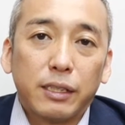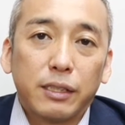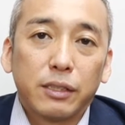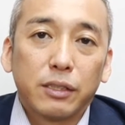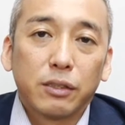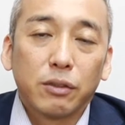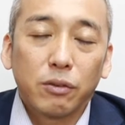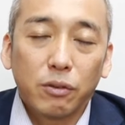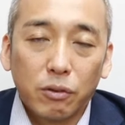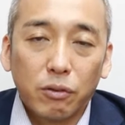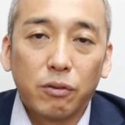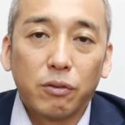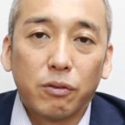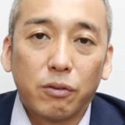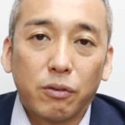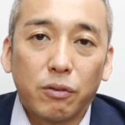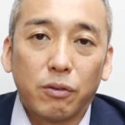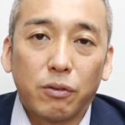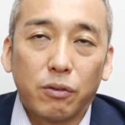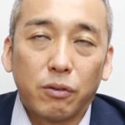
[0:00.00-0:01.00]
その
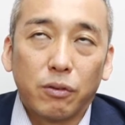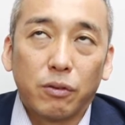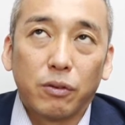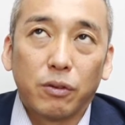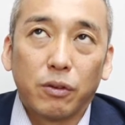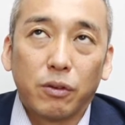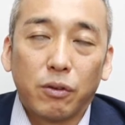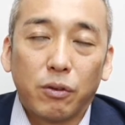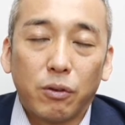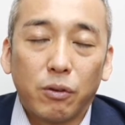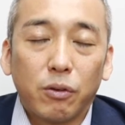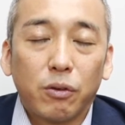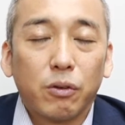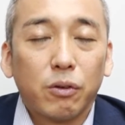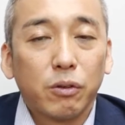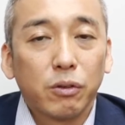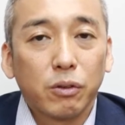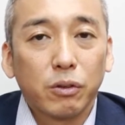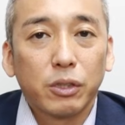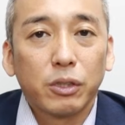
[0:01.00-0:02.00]
方
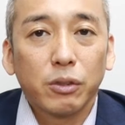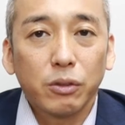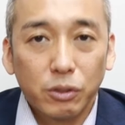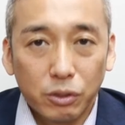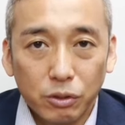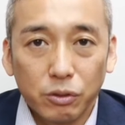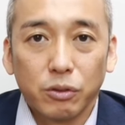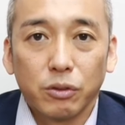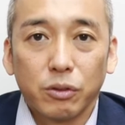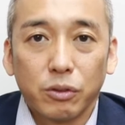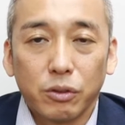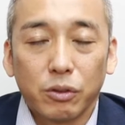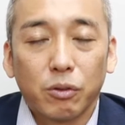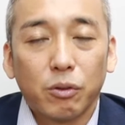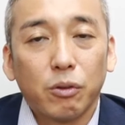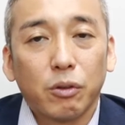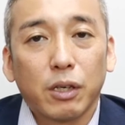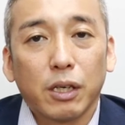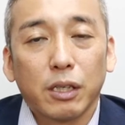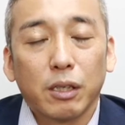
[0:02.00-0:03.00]
法の一つ
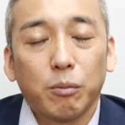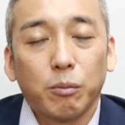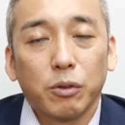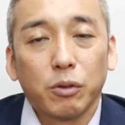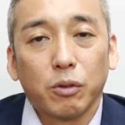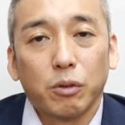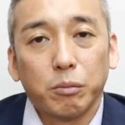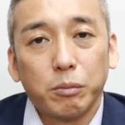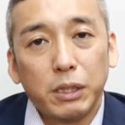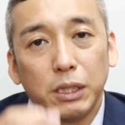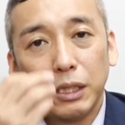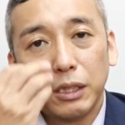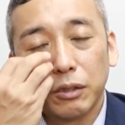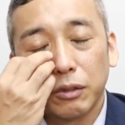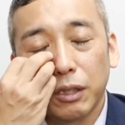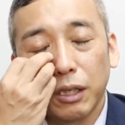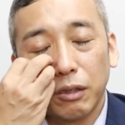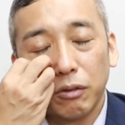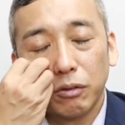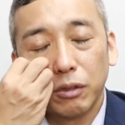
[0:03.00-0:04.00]
高価なものを身に
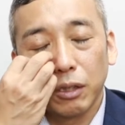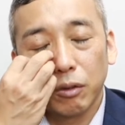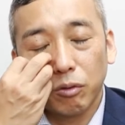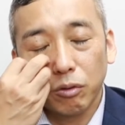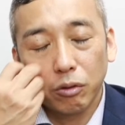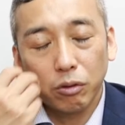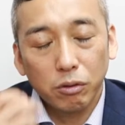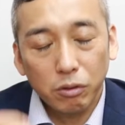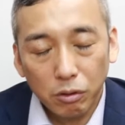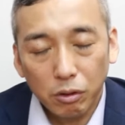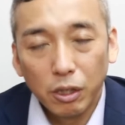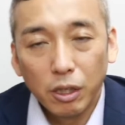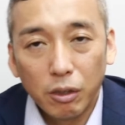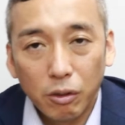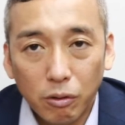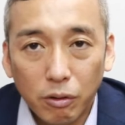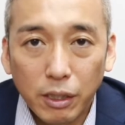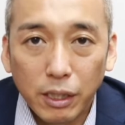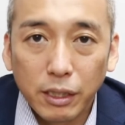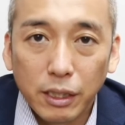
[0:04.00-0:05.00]
つけるってことの
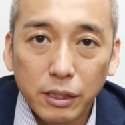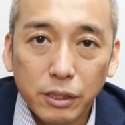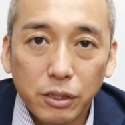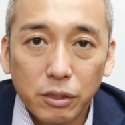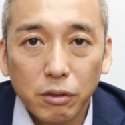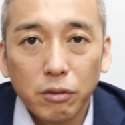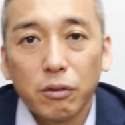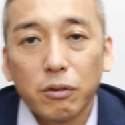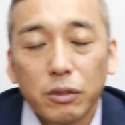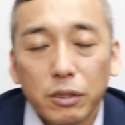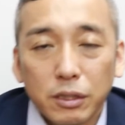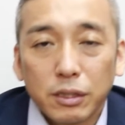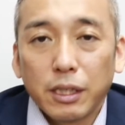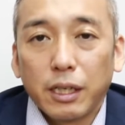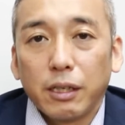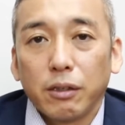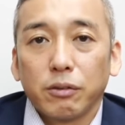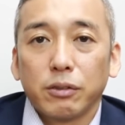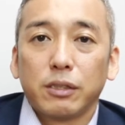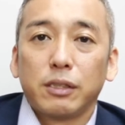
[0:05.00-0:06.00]
お話をお伝
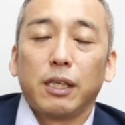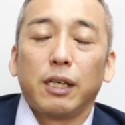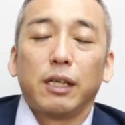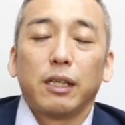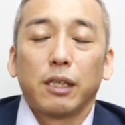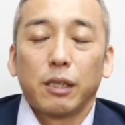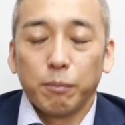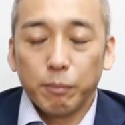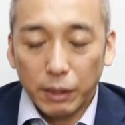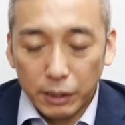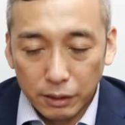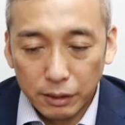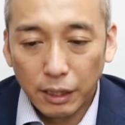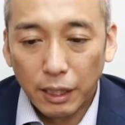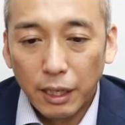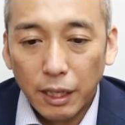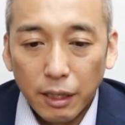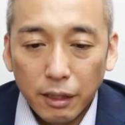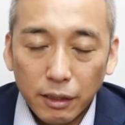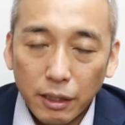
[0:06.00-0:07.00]
えをしていきます。
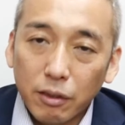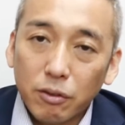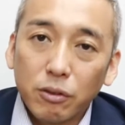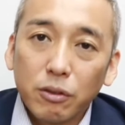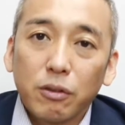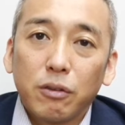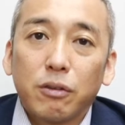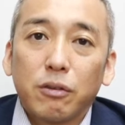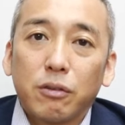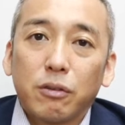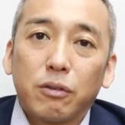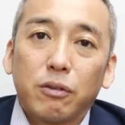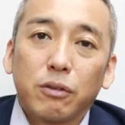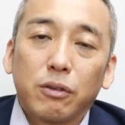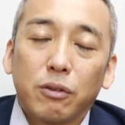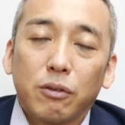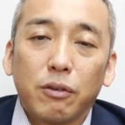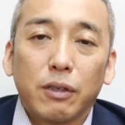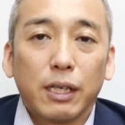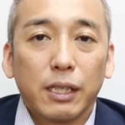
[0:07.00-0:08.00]
でこの
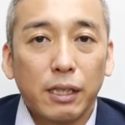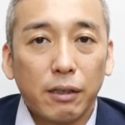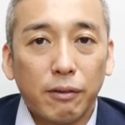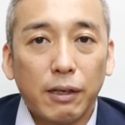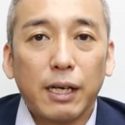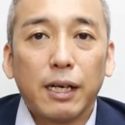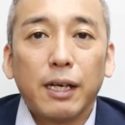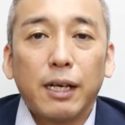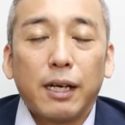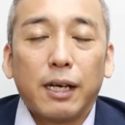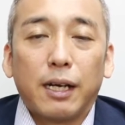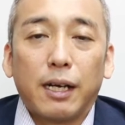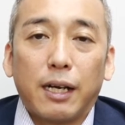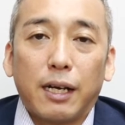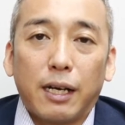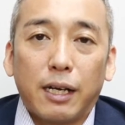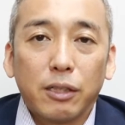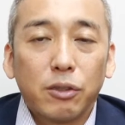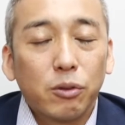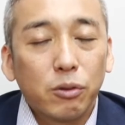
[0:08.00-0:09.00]
動画で
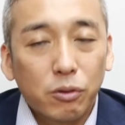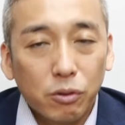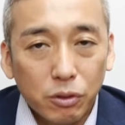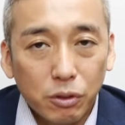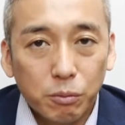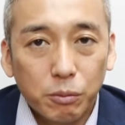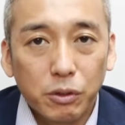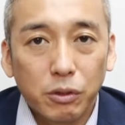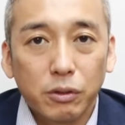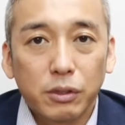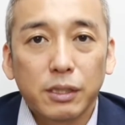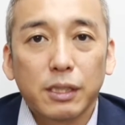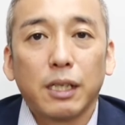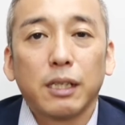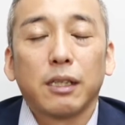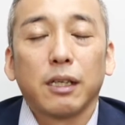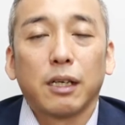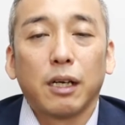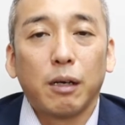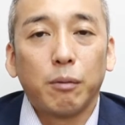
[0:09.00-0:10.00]
は波動というものを
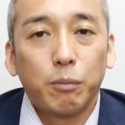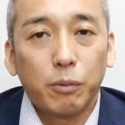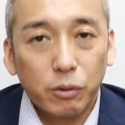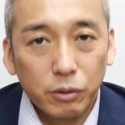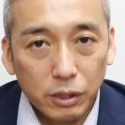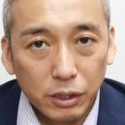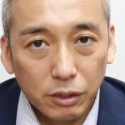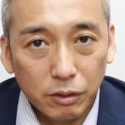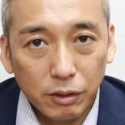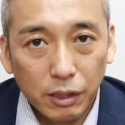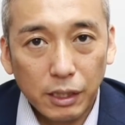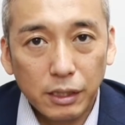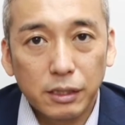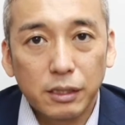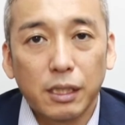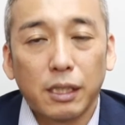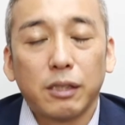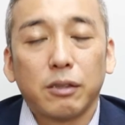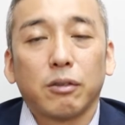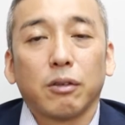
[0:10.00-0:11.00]
使って願望を実現
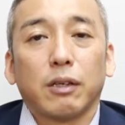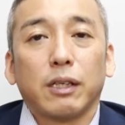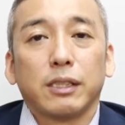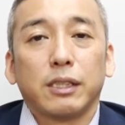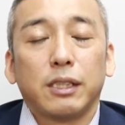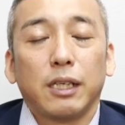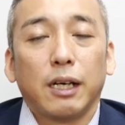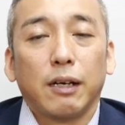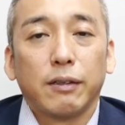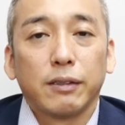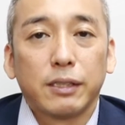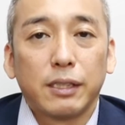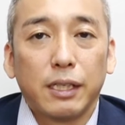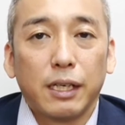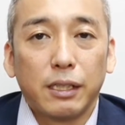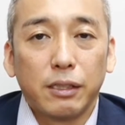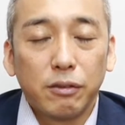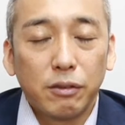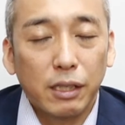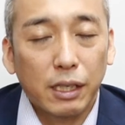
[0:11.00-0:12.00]
したりとか幸せ
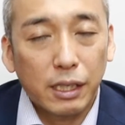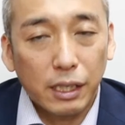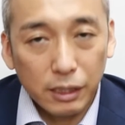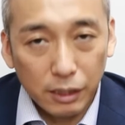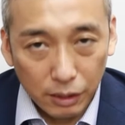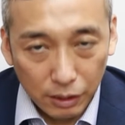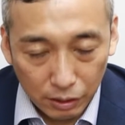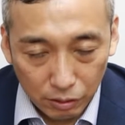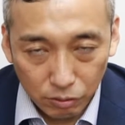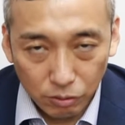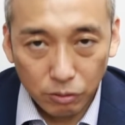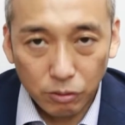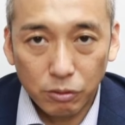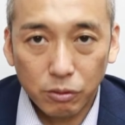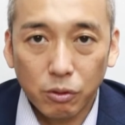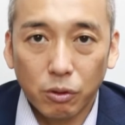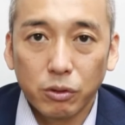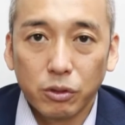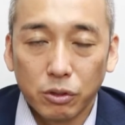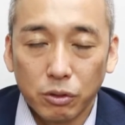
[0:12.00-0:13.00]
や豊かになる
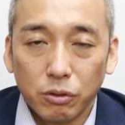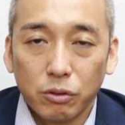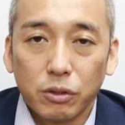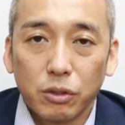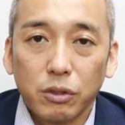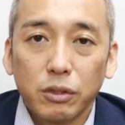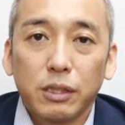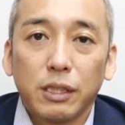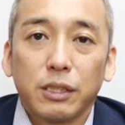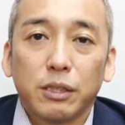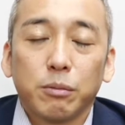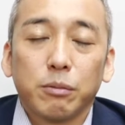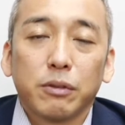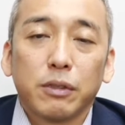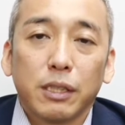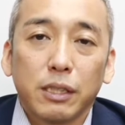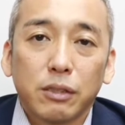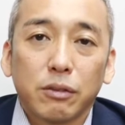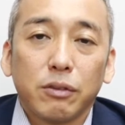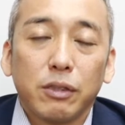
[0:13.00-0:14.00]
コツそして自
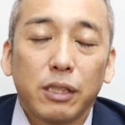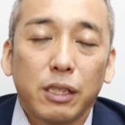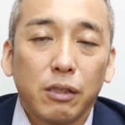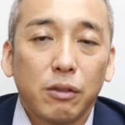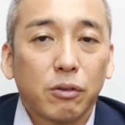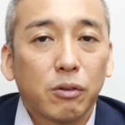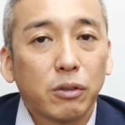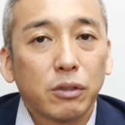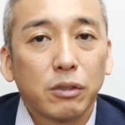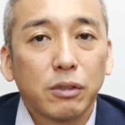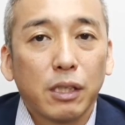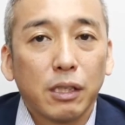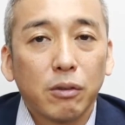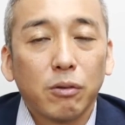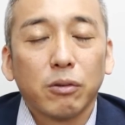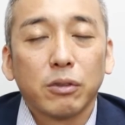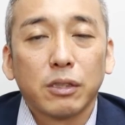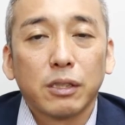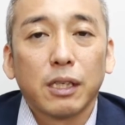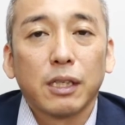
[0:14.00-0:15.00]
分らしく生きるコツな
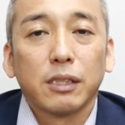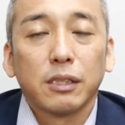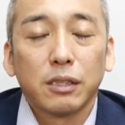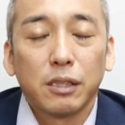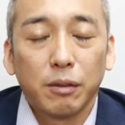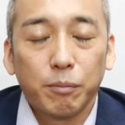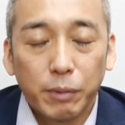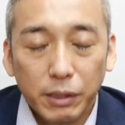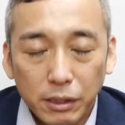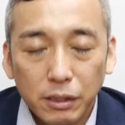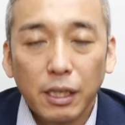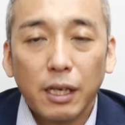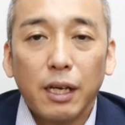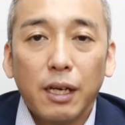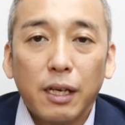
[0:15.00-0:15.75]
どをお伝えしています